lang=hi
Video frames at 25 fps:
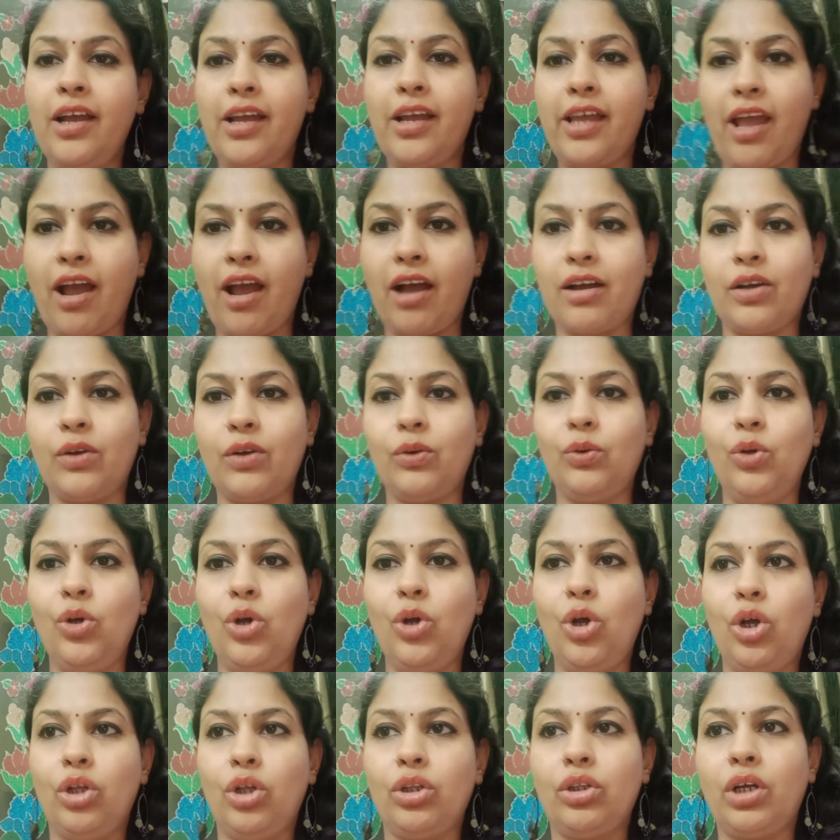क्या करूँ
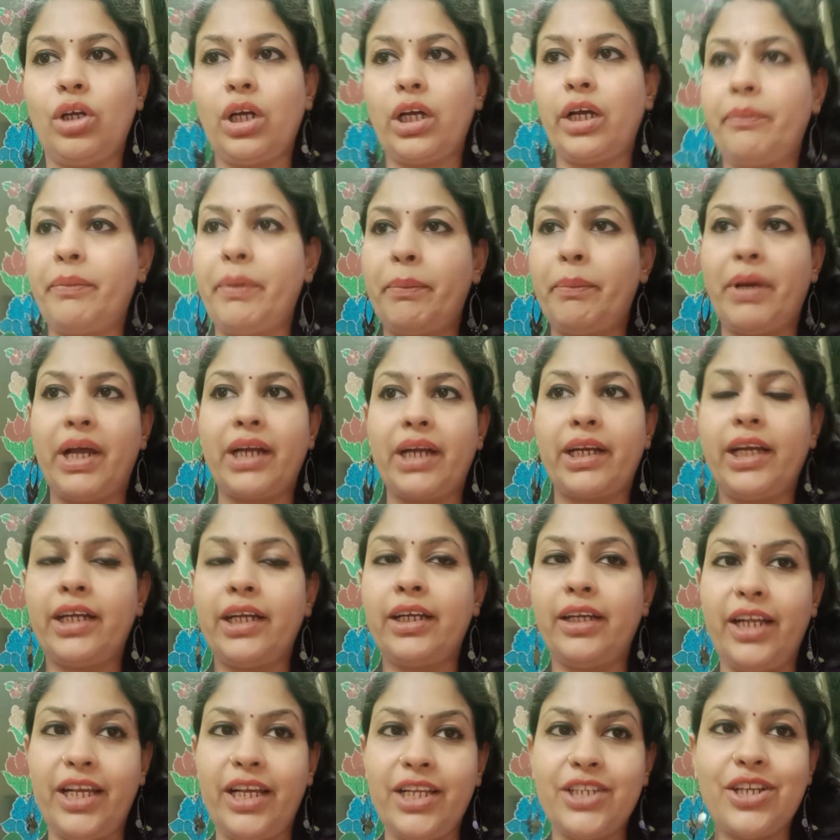तो अगर मैं मार्केट
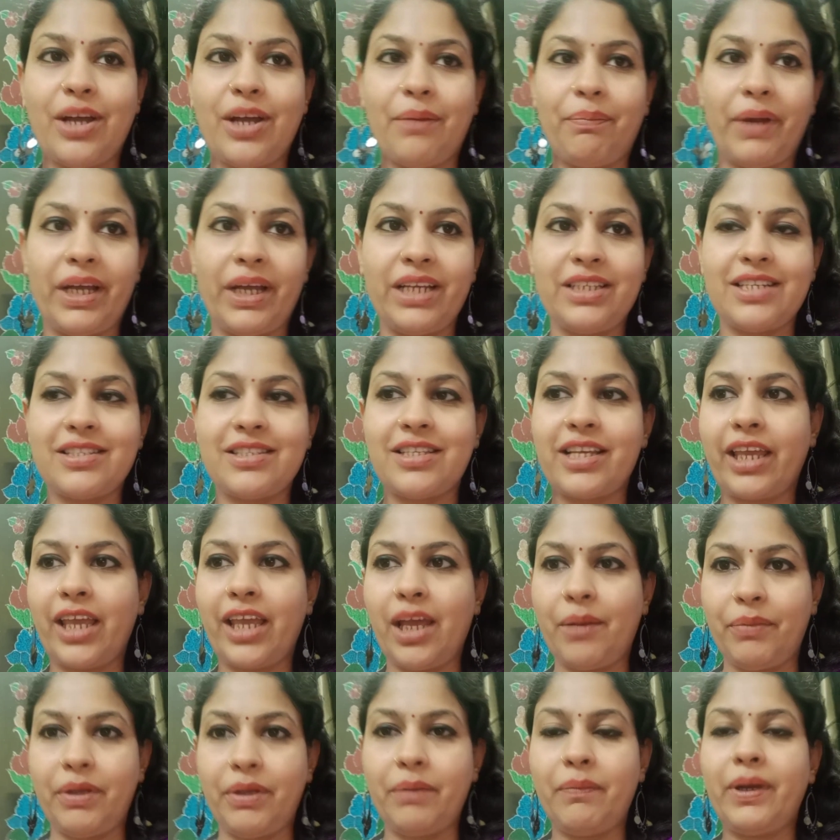नहीं जा पाई जैसे कि
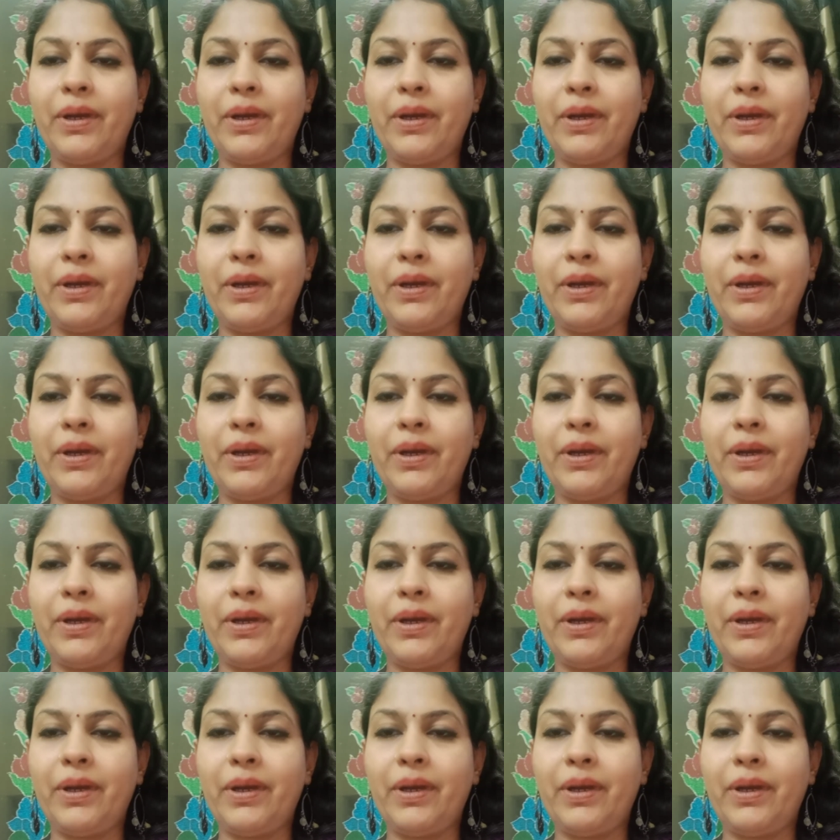अभी